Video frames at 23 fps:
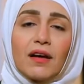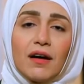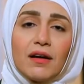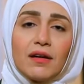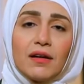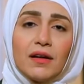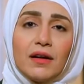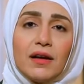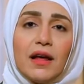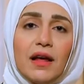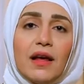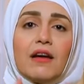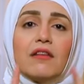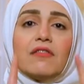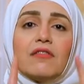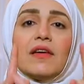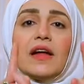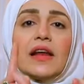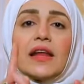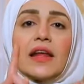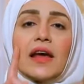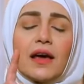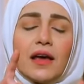قرن
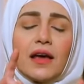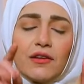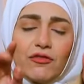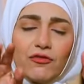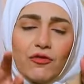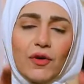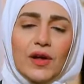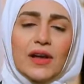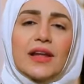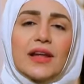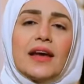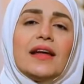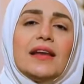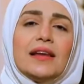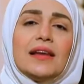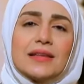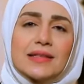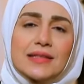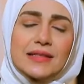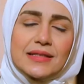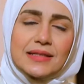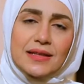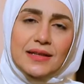فليقف
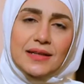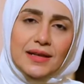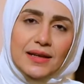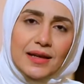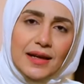وليجلس